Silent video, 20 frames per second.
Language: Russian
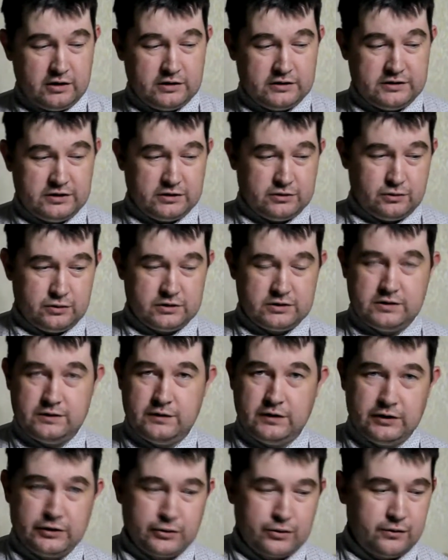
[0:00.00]
Здесь у нас
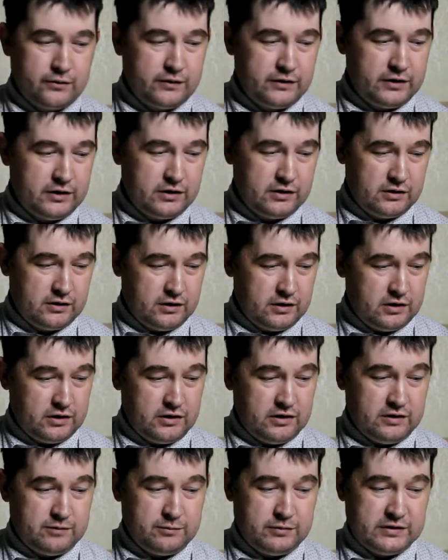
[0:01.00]
нефильтрованный,
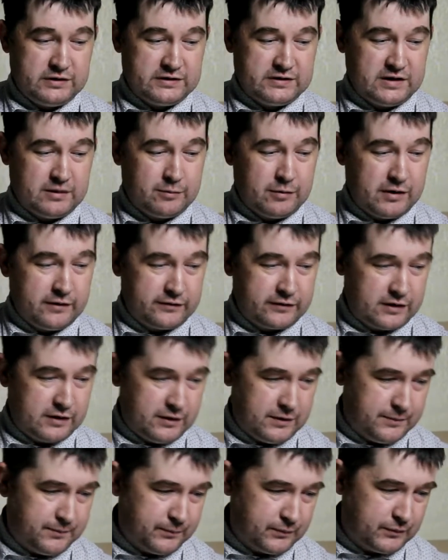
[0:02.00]
не, без
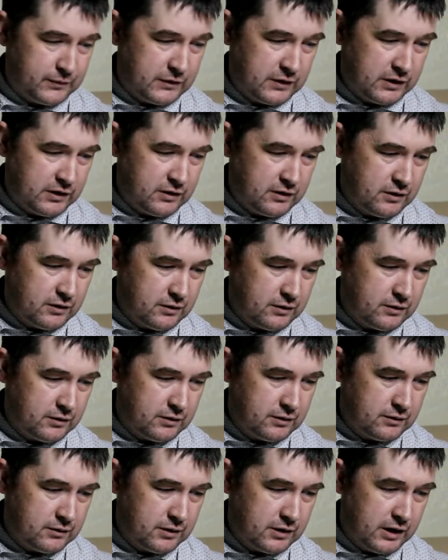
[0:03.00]
добавки
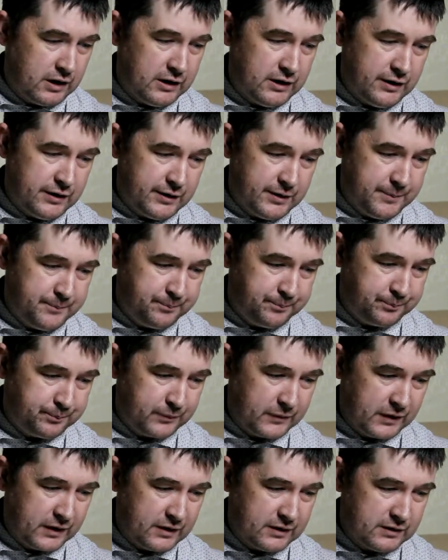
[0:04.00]
калера
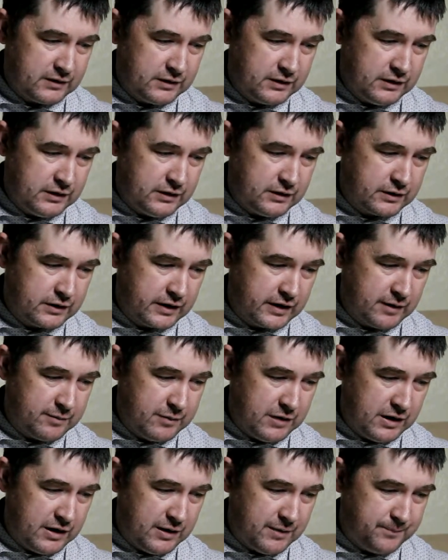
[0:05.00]
и
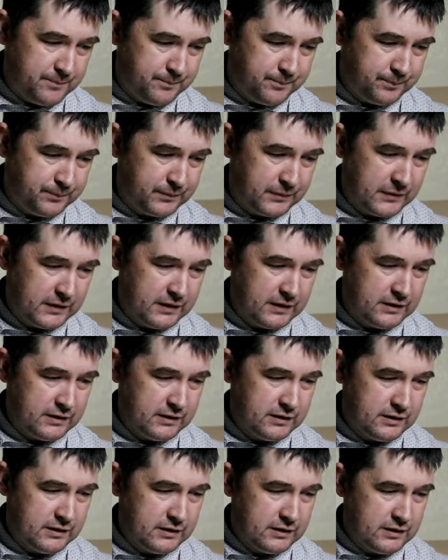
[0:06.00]
карамели.
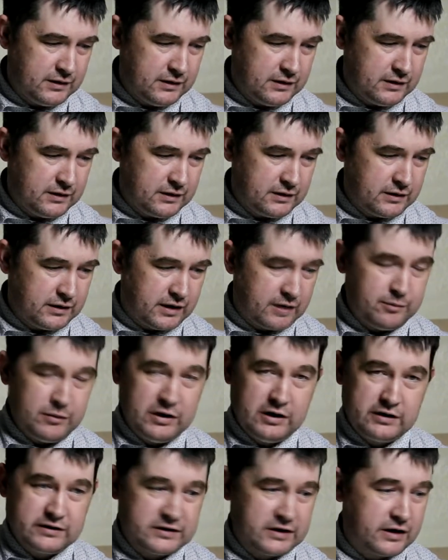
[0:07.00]

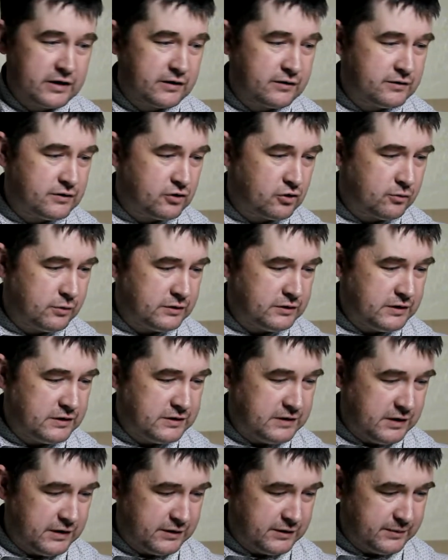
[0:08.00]
Карамели, сахарного сиропа
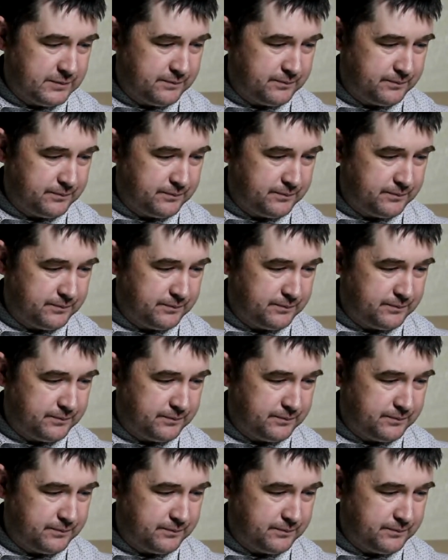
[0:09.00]
здесь нет.